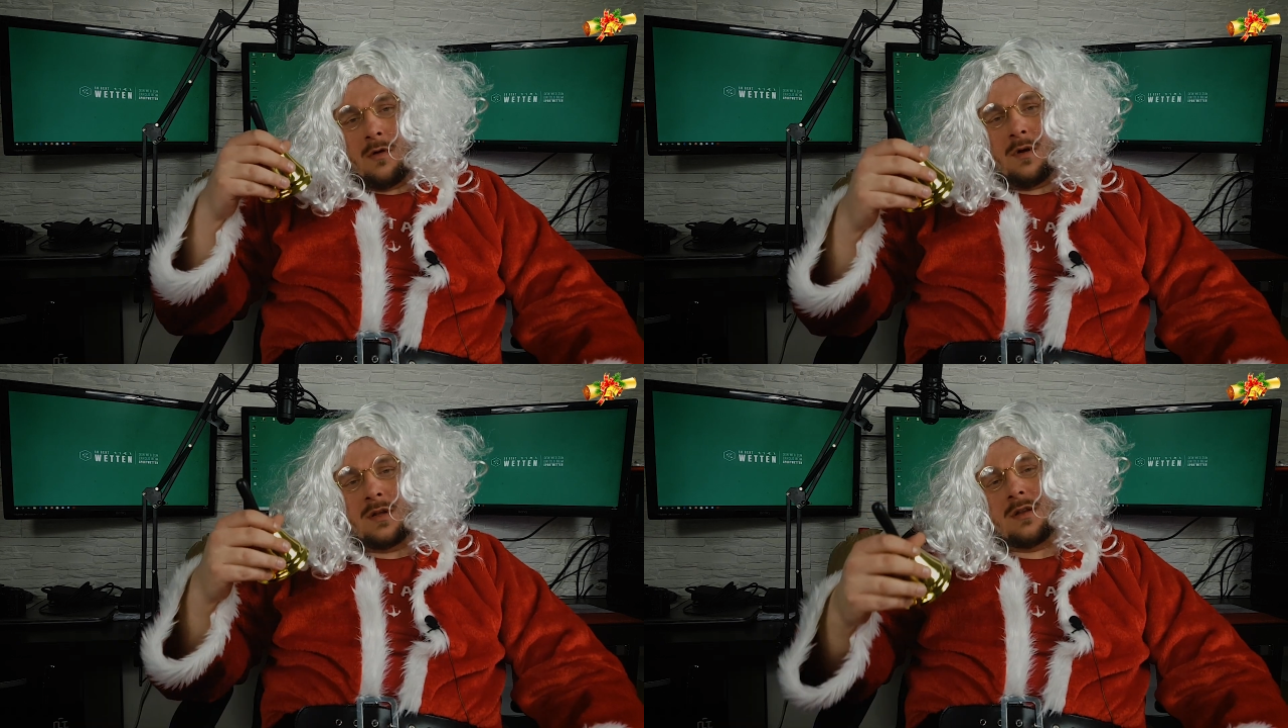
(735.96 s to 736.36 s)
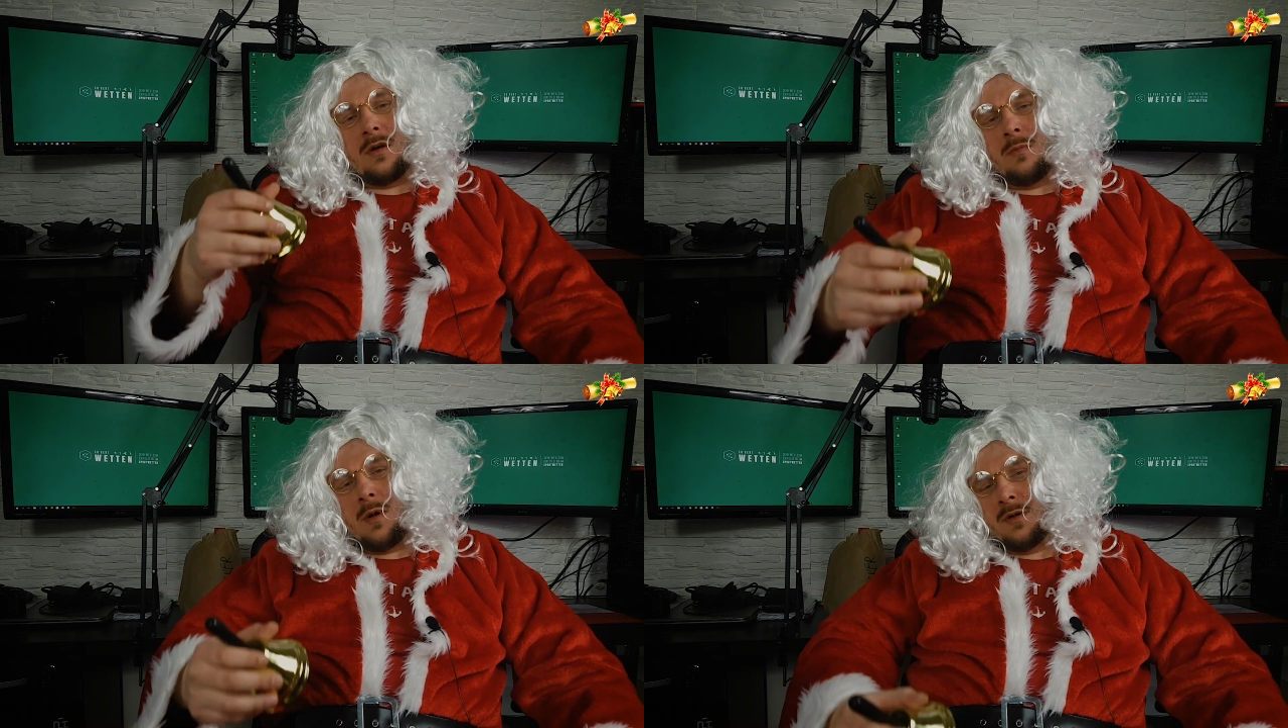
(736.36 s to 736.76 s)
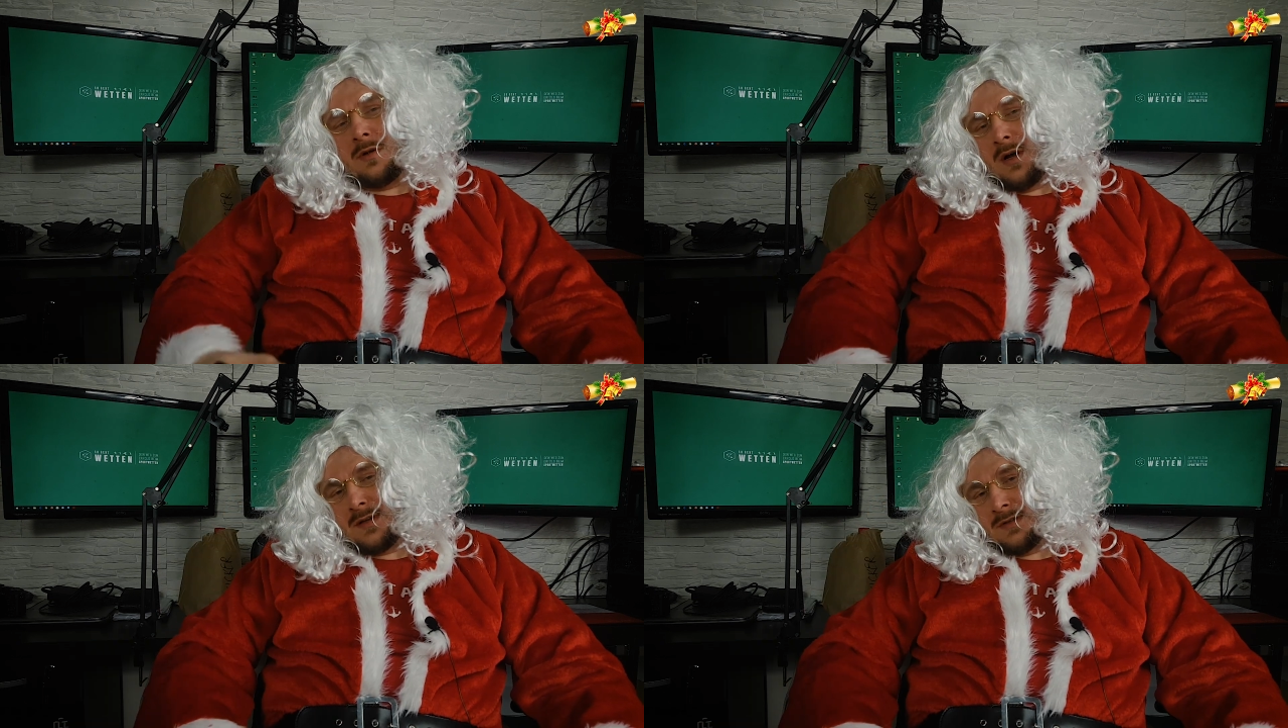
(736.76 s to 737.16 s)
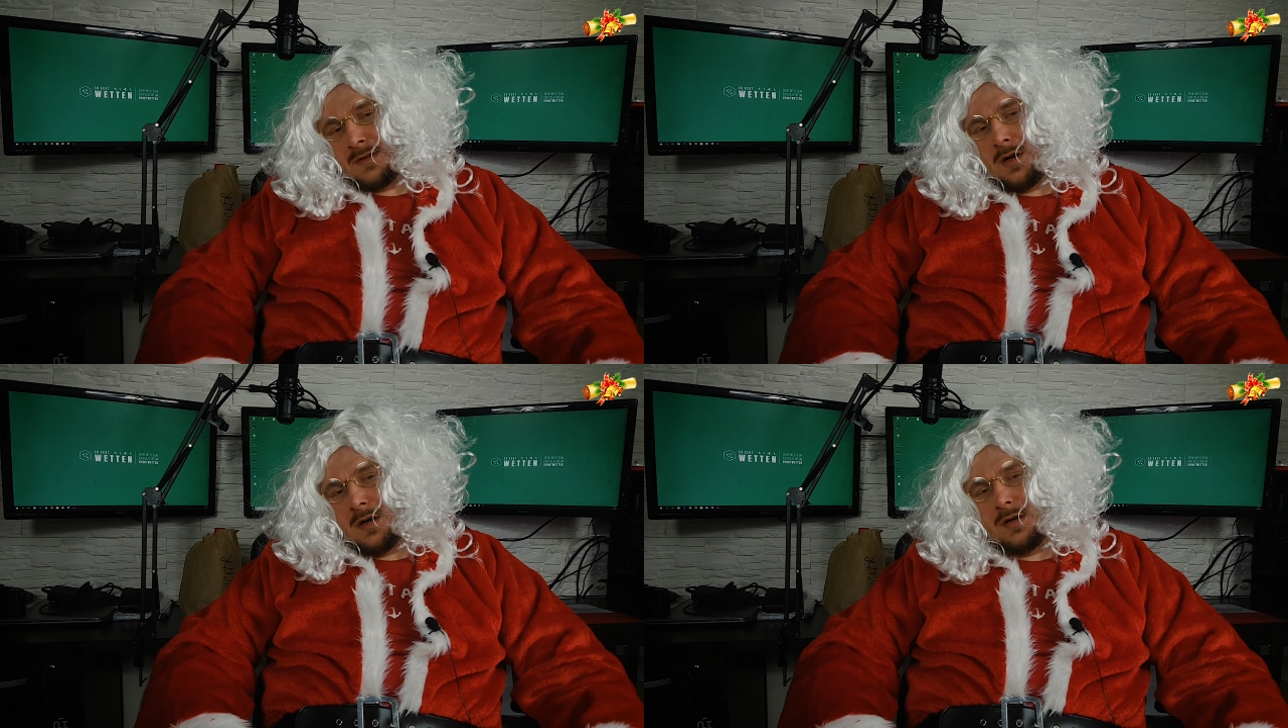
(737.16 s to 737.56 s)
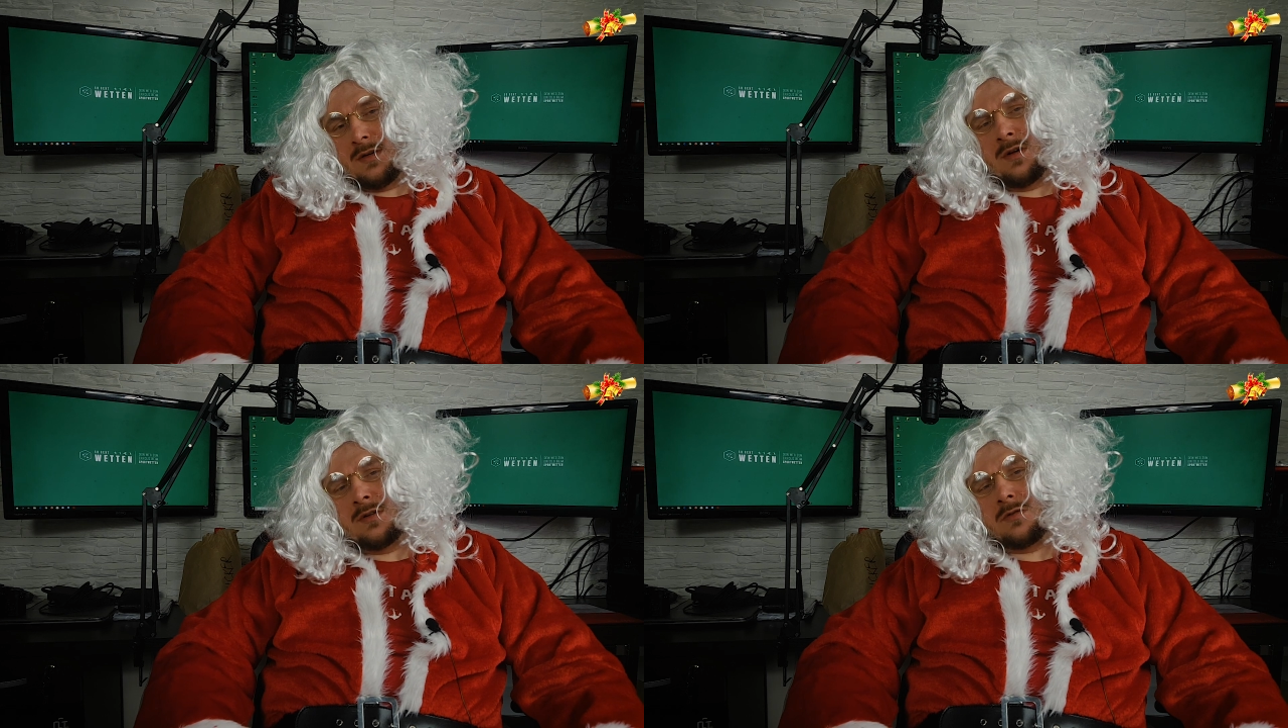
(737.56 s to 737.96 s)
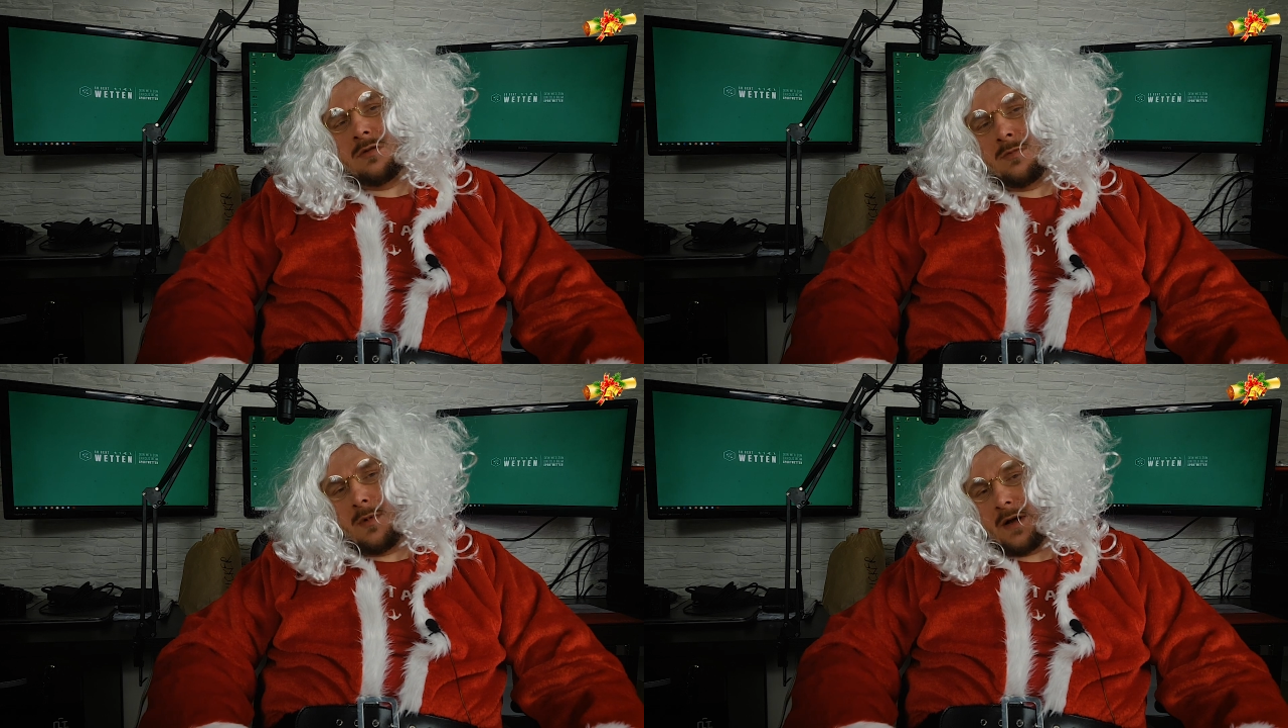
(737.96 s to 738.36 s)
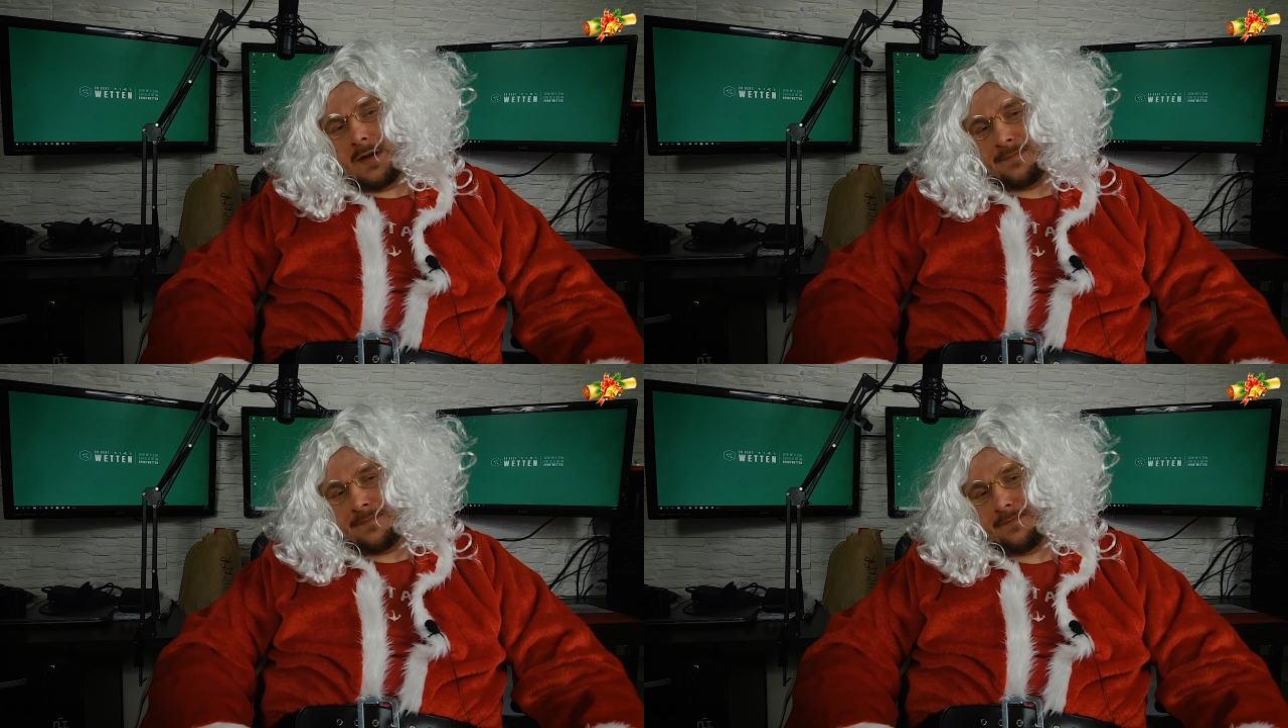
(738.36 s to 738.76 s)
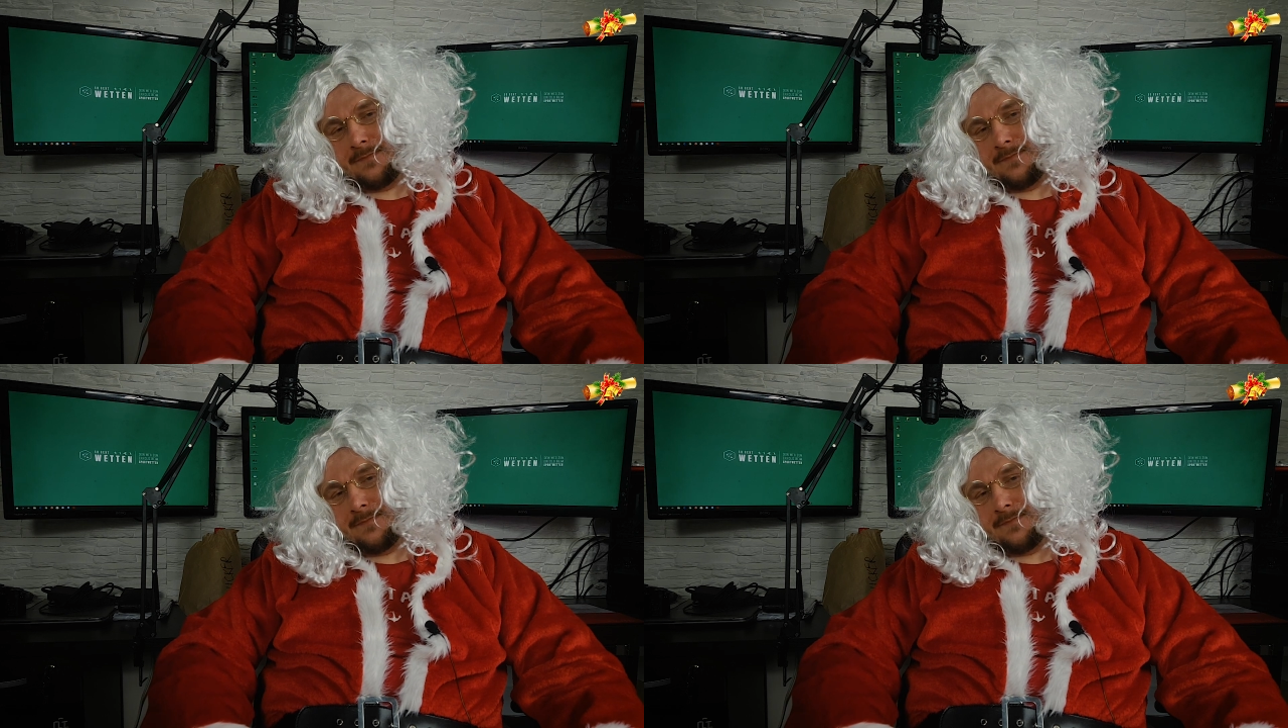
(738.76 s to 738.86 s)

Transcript: Was das auch immer bedeuten soll, ihr solltet auch machen.